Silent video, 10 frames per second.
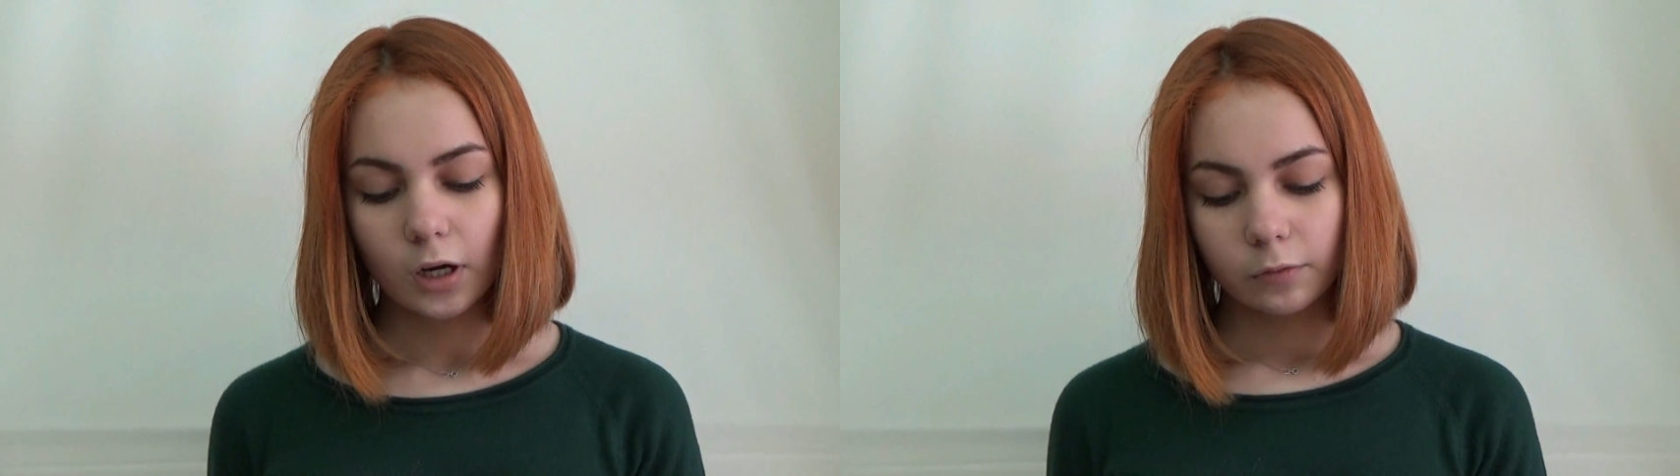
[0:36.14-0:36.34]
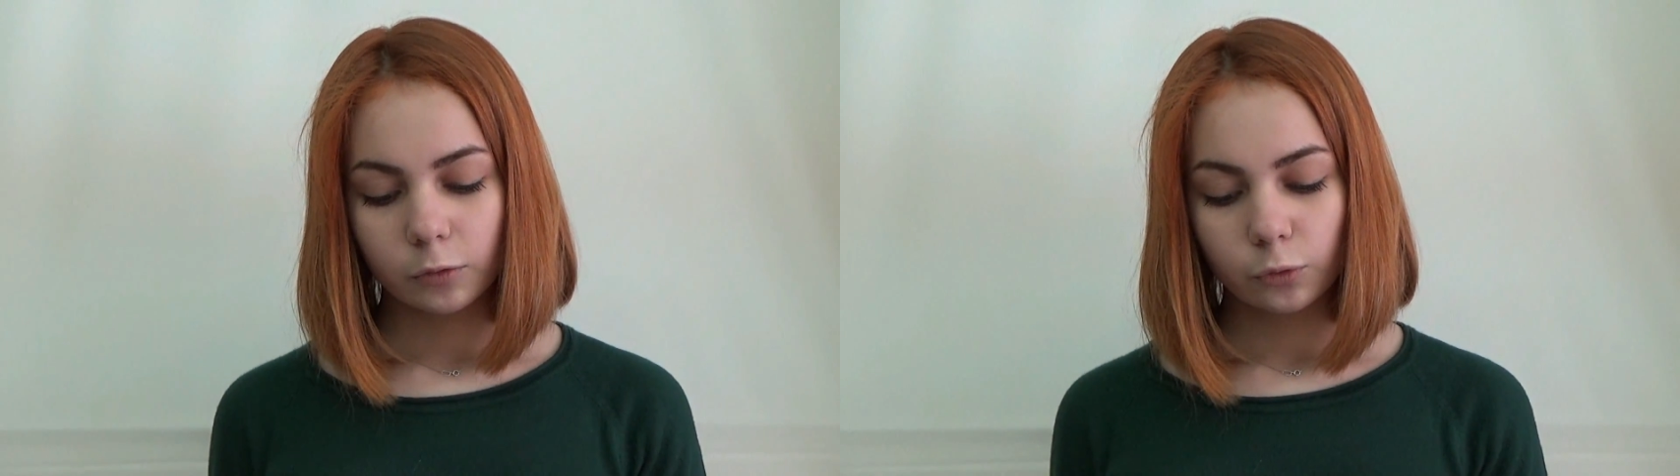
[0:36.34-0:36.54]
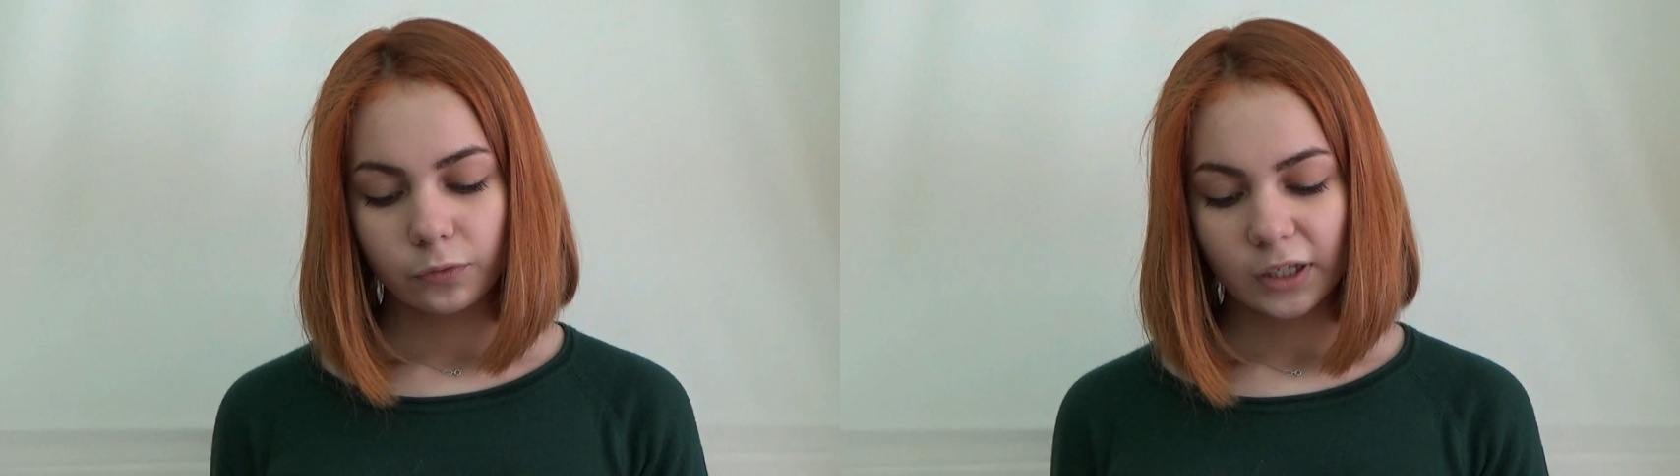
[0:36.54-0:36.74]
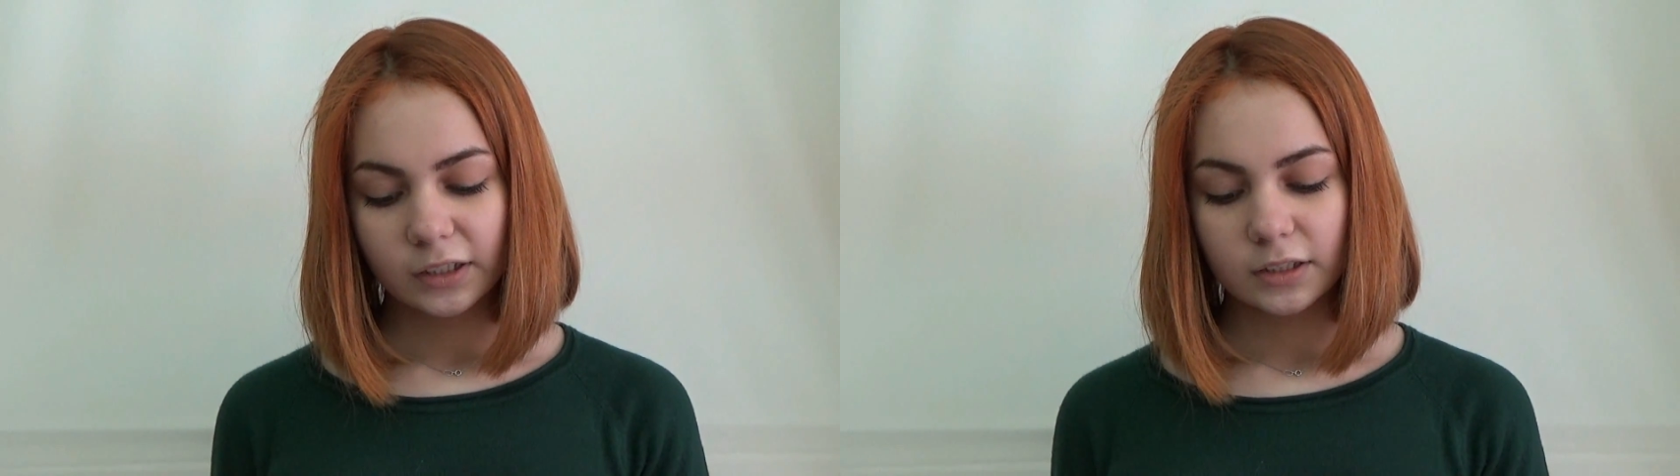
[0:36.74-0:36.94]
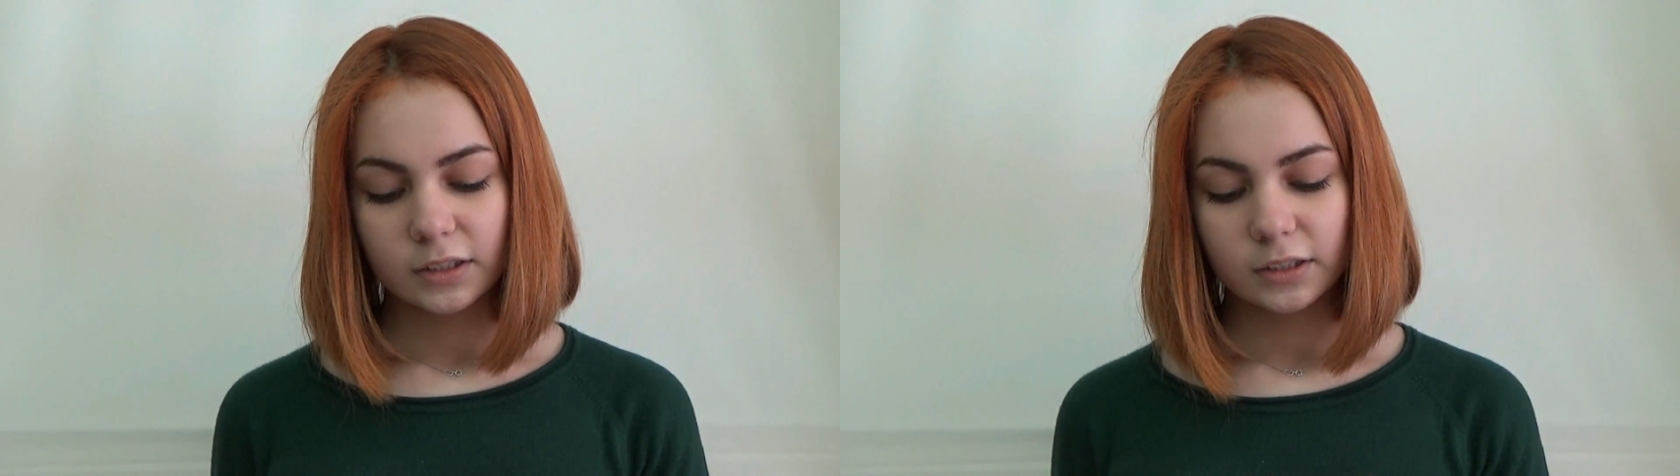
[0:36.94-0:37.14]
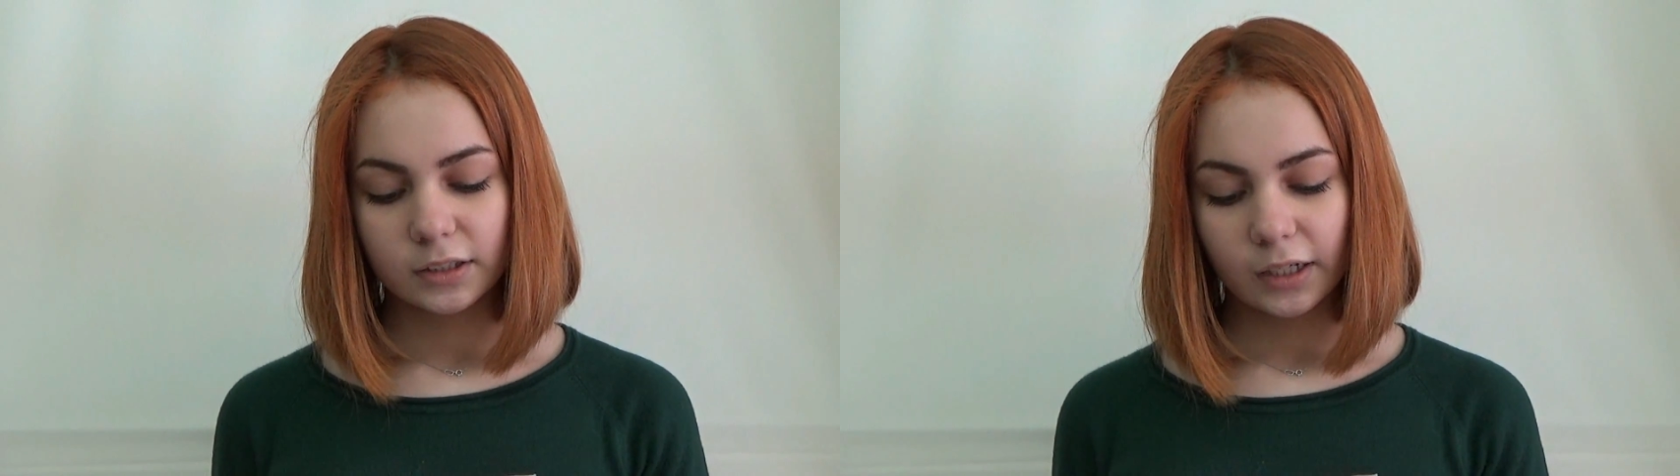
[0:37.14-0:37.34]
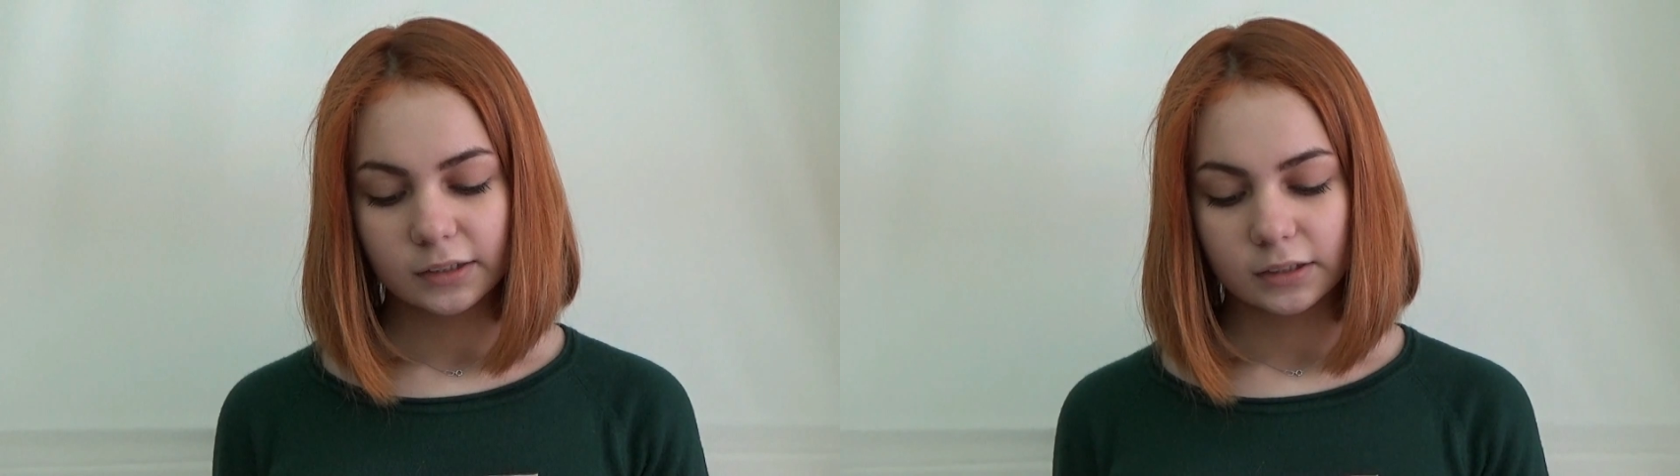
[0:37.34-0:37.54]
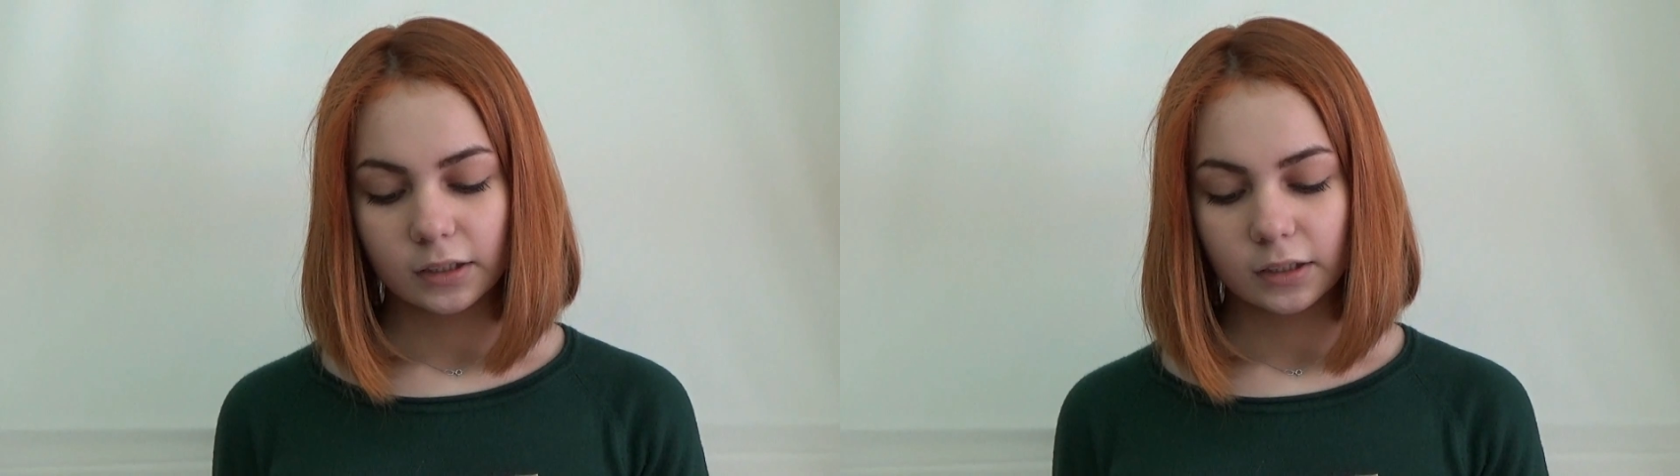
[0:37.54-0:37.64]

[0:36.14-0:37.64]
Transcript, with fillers: Вы увянете, сестрицы,